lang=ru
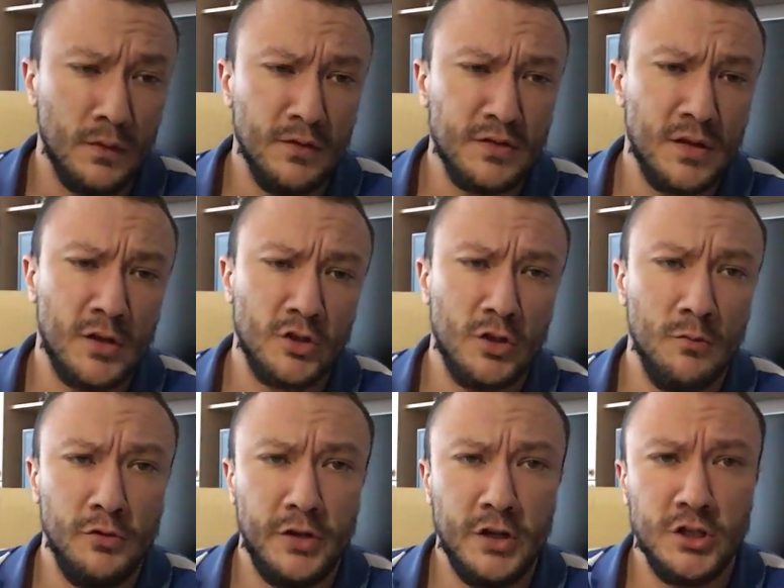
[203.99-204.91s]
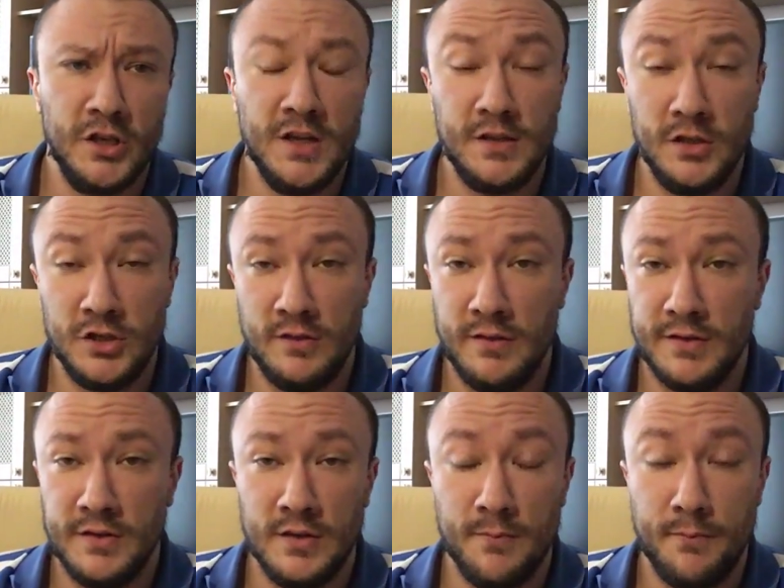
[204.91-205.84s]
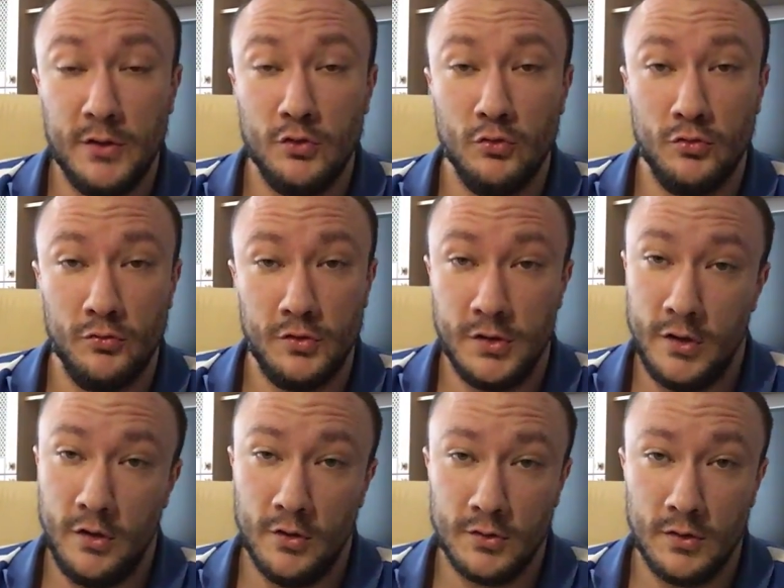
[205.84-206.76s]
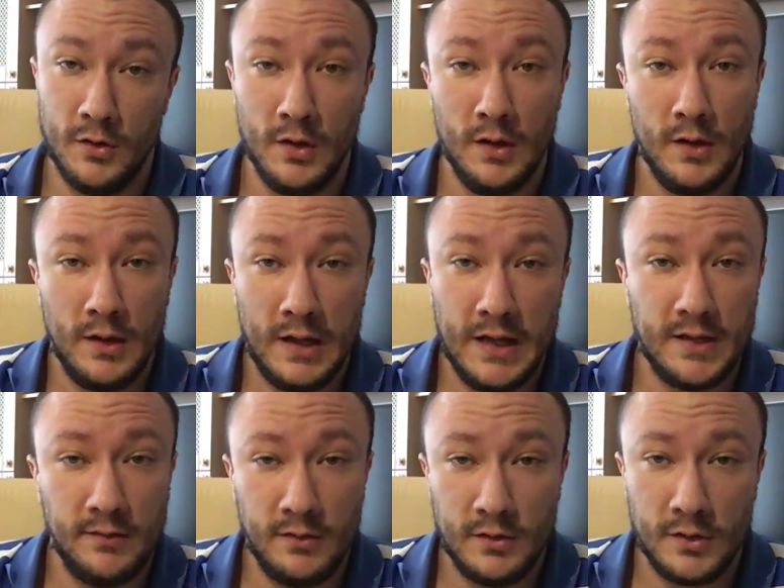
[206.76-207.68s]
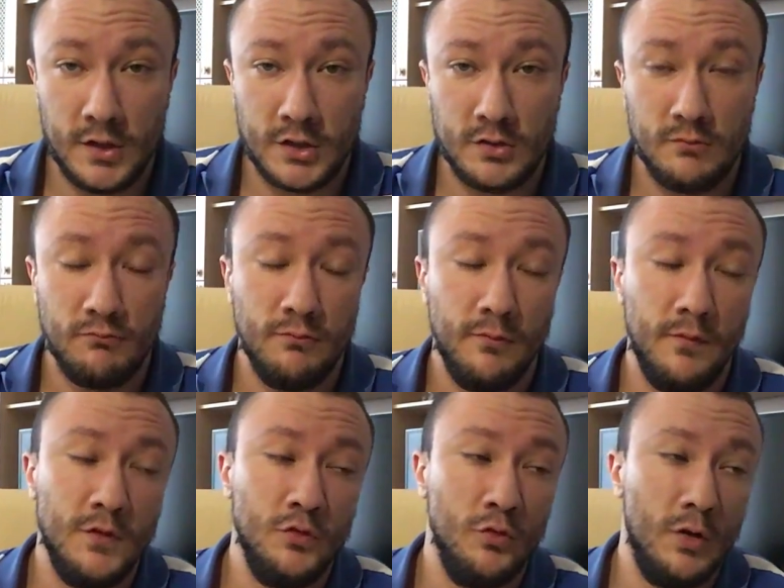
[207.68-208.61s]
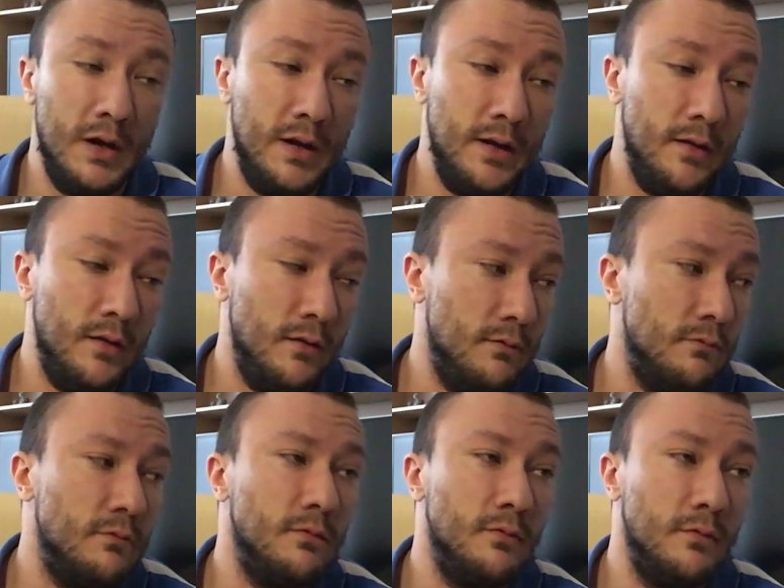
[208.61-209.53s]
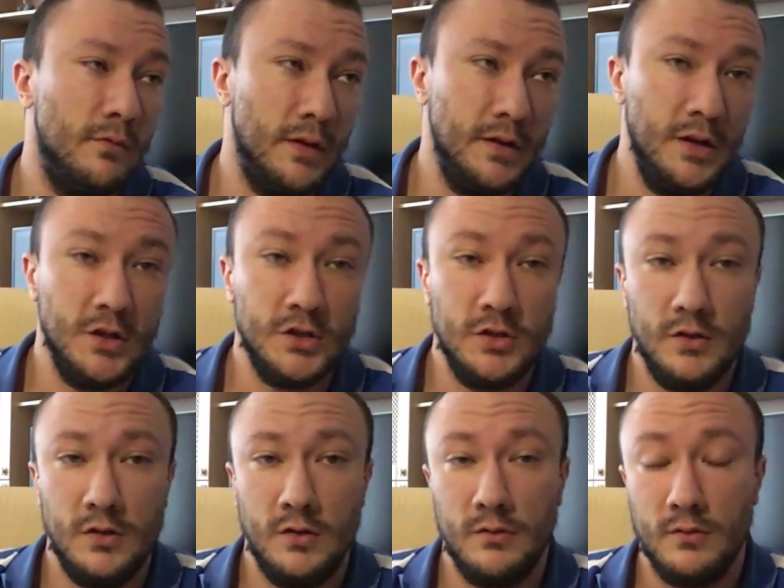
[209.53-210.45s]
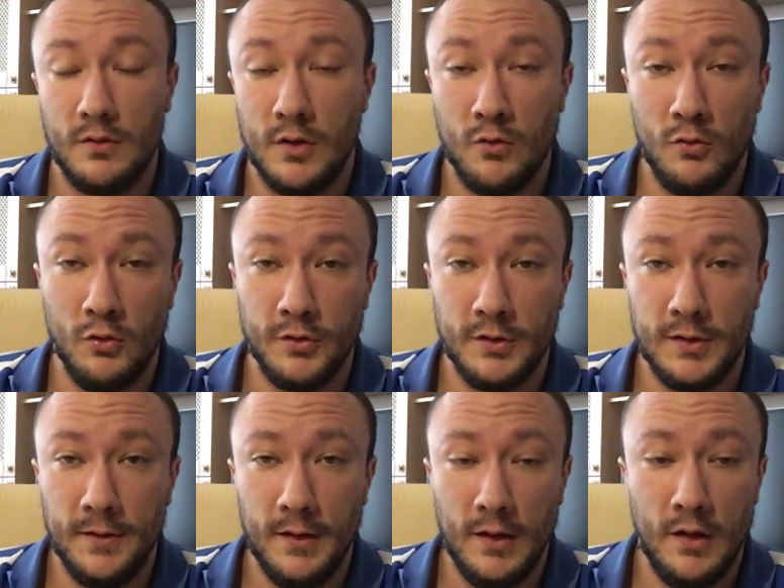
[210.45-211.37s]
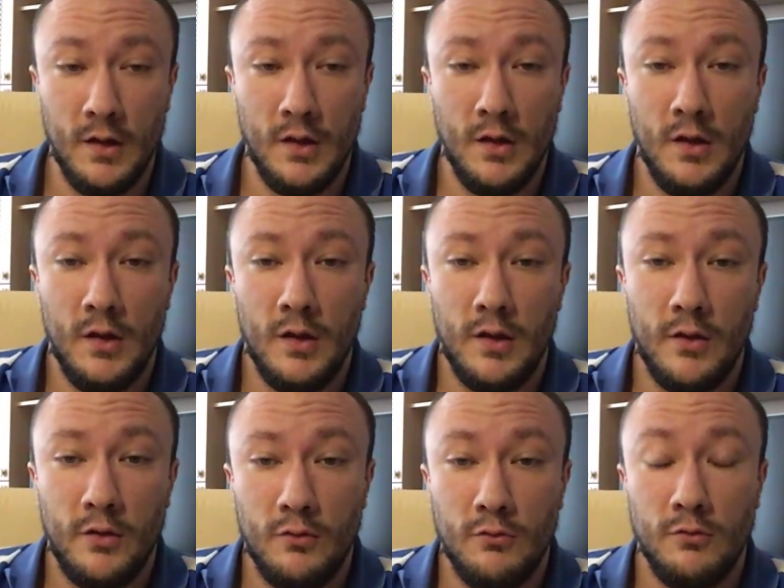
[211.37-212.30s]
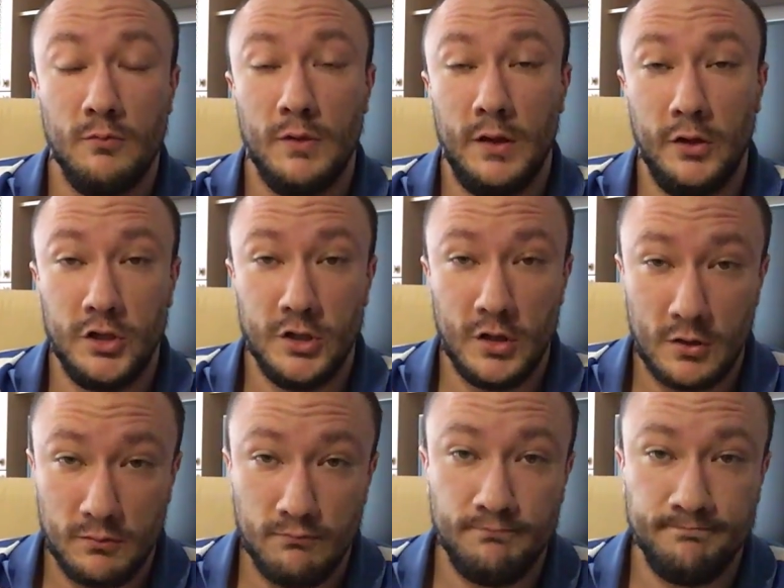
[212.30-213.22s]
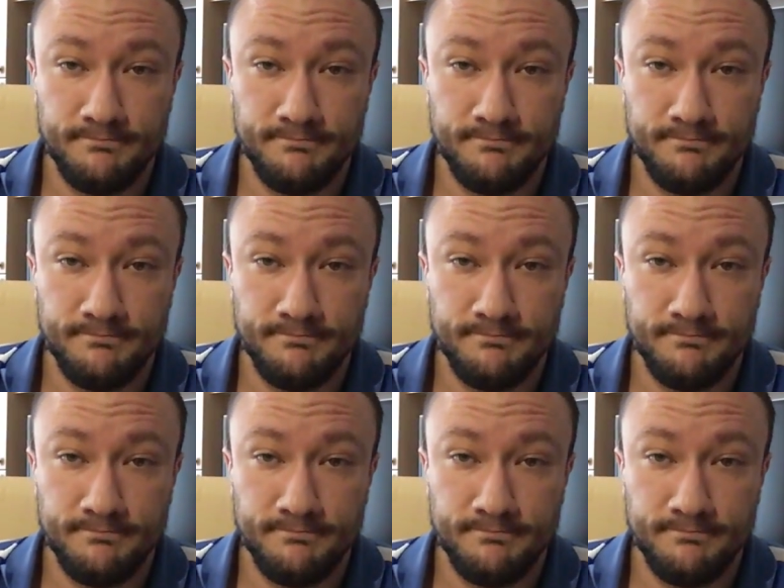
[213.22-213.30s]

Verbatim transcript: Он сказал, что ему 36, лишний вес сильно присутствует серьезно. Это видно даже визуально и в одежде, и как угодно, да. Я говорю, вот молодой человек,